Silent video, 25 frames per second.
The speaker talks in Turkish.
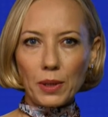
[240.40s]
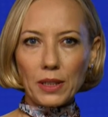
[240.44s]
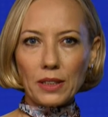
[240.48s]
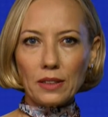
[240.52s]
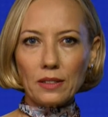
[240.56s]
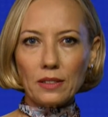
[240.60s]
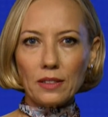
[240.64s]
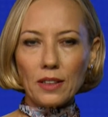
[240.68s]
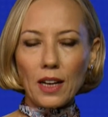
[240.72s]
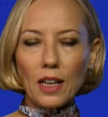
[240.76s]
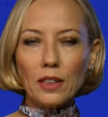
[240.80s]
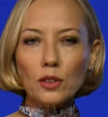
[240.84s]

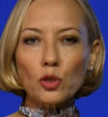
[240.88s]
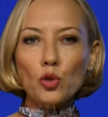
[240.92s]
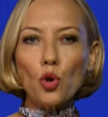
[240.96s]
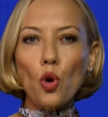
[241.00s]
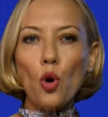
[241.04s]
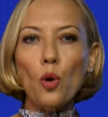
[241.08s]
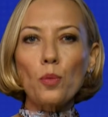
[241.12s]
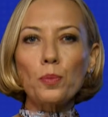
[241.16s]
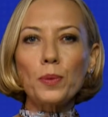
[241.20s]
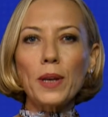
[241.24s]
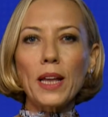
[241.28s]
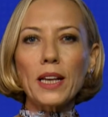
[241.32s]
barındıran
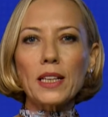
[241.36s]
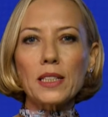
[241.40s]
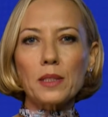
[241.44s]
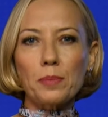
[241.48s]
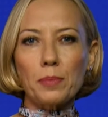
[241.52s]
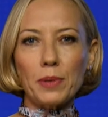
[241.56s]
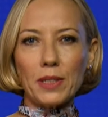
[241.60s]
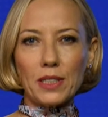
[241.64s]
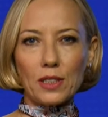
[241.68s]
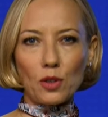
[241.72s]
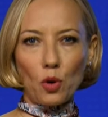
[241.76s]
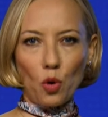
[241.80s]

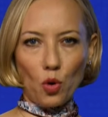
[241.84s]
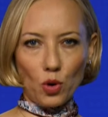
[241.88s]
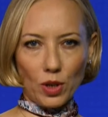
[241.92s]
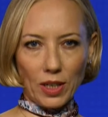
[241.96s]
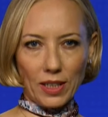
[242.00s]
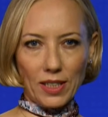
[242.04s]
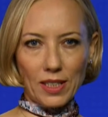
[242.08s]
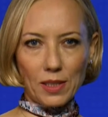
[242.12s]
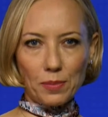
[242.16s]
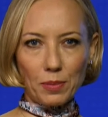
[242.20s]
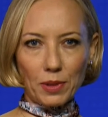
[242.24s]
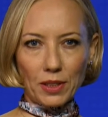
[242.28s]
kompleks bir
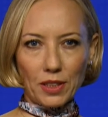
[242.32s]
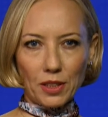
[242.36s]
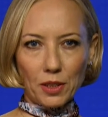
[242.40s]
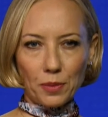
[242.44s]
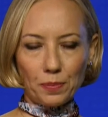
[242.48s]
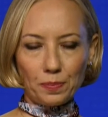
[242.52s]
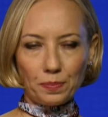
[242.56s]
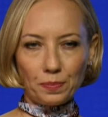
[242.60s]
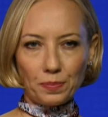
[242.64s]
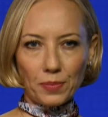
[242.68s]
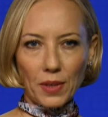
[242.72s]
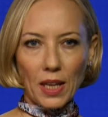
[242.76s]

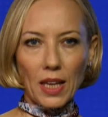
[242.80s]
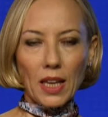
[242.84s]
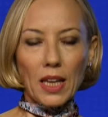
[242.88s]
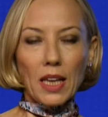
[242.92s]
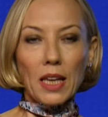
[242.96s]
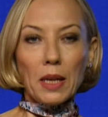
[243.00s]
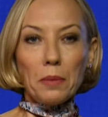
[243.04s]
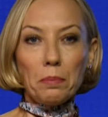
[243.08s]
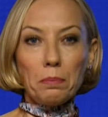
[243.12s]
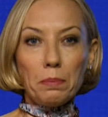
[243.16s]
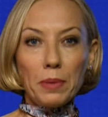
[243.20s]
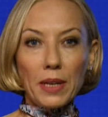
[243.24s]
organizmadır.
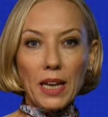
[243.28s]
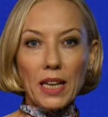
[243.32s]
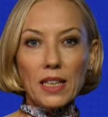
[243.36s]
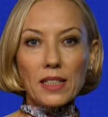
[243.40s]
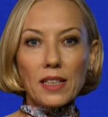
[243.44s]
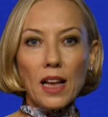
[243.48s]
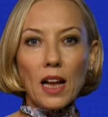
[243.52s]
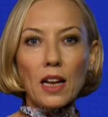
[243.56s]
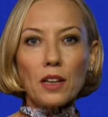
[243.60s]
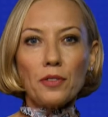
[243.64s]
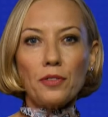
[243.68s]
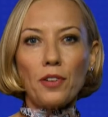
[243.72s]

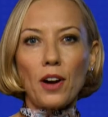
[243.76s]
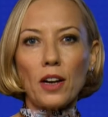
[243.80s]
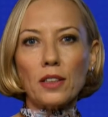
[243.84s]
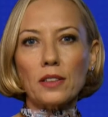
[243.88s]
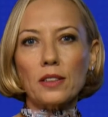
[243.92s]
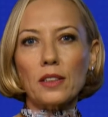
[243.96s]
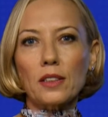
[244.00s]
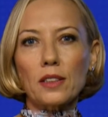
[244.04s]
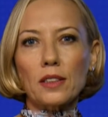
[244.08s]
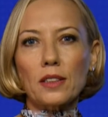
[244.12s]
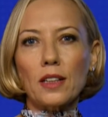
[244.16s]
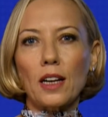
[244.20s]
Bireysel
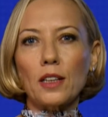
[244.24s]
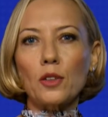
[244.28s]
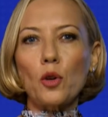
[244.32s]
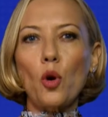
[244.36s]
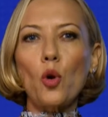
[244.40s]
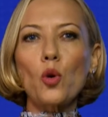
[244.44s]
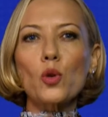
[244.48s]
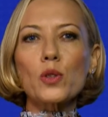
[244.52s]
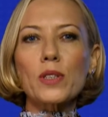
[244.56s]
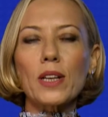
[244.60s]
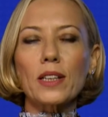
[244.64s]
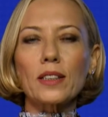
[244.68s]
farklılıklar
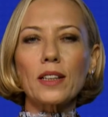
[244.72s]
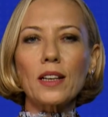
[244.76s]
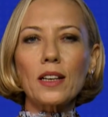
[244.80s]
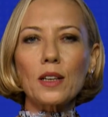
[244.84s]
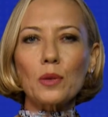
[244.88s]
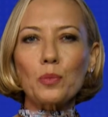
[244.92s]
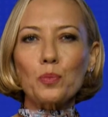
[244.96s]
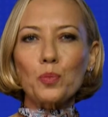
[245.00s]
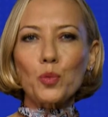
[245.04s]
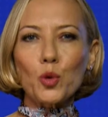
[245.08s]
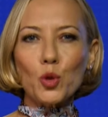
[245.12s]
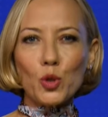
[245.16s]
olsa
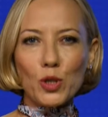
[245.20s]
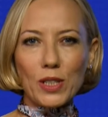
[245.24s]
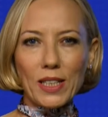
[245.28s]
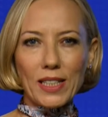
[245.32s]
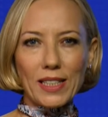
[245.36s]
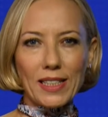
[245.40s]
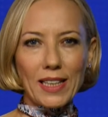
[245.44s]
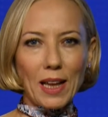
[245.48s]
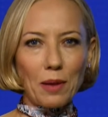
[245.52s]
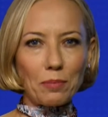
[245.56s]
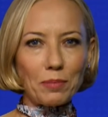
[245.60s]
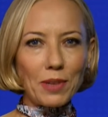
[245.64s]
da bu
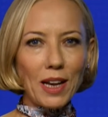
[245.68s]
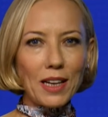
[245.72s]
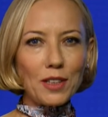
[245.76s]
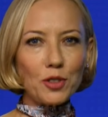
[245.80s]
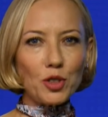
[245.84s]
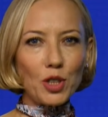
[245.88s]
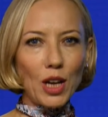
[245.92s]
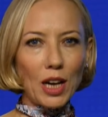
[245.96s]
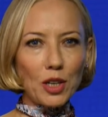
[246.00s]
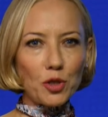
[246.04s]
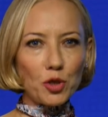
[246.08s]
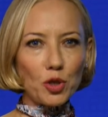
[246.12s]
sistemler
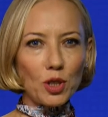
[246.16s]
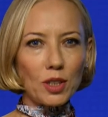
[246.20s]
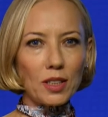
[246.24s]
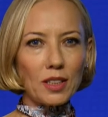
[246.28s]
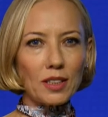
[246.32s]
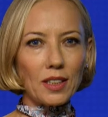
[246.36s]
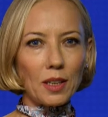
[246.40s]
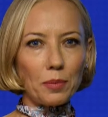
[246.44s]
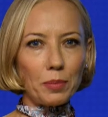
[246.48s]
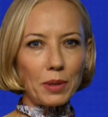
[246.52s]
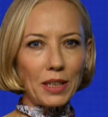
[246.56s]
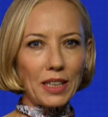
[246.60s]

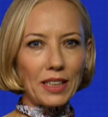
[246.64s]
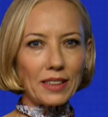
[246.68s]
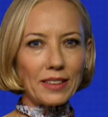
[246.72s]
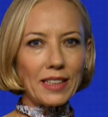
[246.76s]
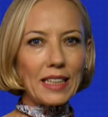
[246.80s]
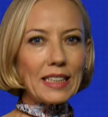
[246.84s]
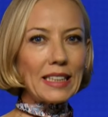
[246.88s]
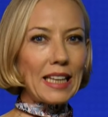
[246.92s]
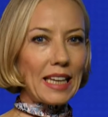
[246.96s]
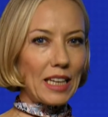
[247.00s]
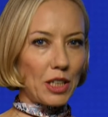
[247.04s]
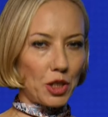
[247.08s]
yaşlılıkla
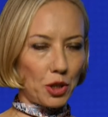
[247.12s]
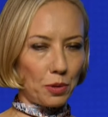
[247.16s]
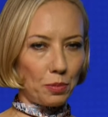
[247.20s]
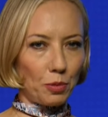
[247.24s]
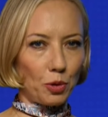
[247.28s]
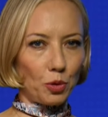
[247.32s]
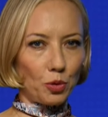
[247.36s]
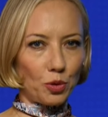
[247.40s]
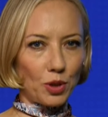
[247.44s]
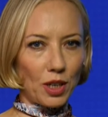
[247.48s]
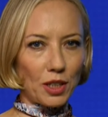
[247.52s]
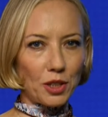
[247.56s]
birlikte
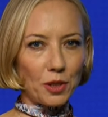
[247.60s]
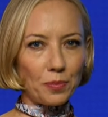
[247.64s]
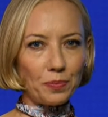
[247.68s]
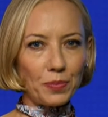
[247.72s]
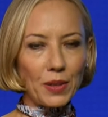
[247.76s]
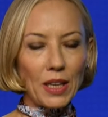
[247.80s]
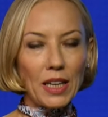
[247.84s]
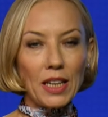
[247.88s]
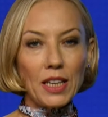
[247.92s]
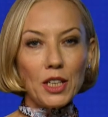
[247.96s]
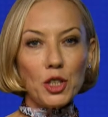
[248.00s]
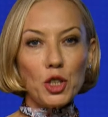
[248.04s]
değişime uğrar.
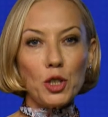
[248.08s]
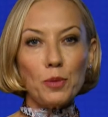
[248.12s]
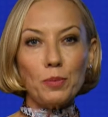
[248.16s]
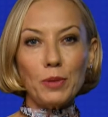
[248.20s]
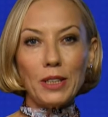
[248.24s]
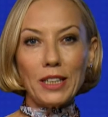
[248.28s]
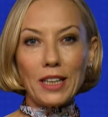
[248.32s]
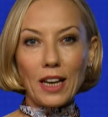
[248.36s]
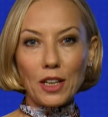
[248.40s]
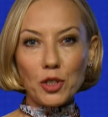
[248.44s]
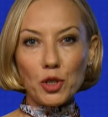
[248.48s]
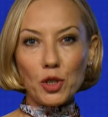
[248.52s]

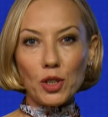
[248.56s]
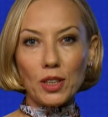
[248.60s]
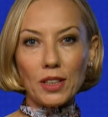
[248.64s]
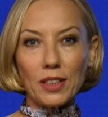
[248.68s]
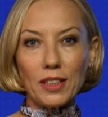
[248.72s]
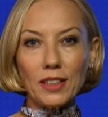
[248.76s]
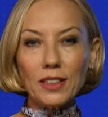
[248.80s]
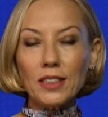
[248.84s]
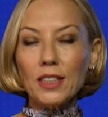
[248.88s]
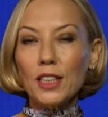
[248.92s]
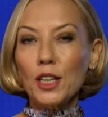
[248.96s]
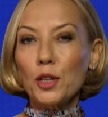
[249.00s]
Şimdi
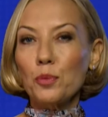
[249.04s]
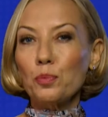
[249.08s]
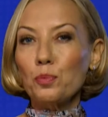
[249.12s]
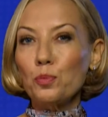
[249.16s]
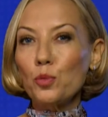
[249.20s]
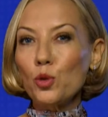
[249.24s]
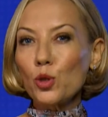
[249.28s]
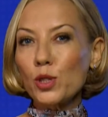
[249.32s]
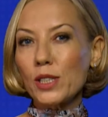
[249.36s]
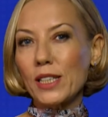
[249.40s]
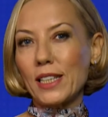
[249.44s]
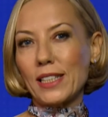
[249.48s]
yaşlılığın
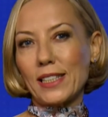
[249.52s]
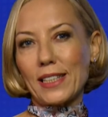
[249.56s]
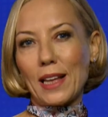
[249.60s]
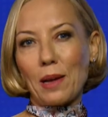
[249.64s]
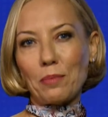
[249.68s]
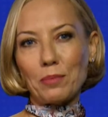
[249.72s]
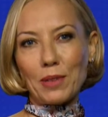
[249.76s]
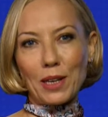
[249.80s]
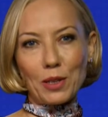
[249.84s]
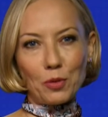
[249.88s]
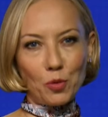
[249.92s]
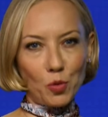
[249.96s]
bu
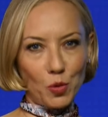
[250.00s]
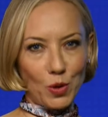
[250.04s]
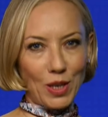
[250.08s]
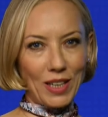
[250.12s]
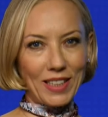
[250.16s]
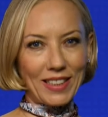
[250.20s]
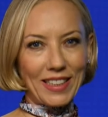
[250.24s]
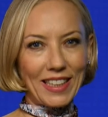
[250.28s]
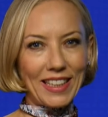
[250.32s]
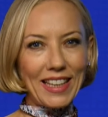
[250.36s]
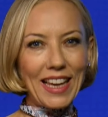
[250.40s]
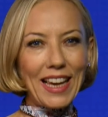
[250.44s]
sistemler
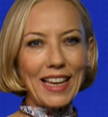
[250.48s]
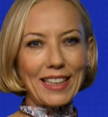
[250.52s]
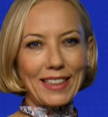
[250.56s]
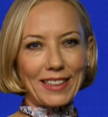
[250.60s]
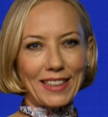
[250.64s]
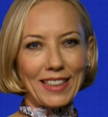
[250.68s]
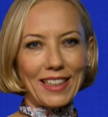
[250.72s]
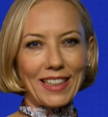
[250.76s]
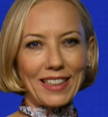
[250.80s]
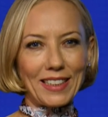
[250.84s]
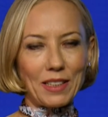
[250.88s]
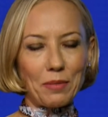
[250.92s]
üzerindeki
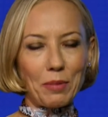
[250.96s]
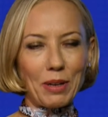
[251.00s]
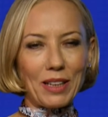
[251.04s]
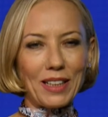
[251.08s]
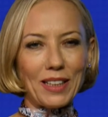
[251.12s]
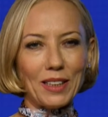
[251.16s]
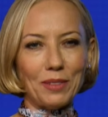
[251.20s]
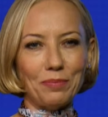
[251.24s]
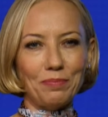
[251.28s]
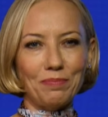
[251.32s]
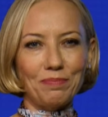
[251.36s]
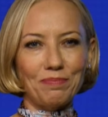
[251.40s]
etkilerine
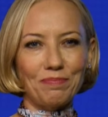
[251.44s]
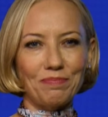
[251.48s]
bakalım.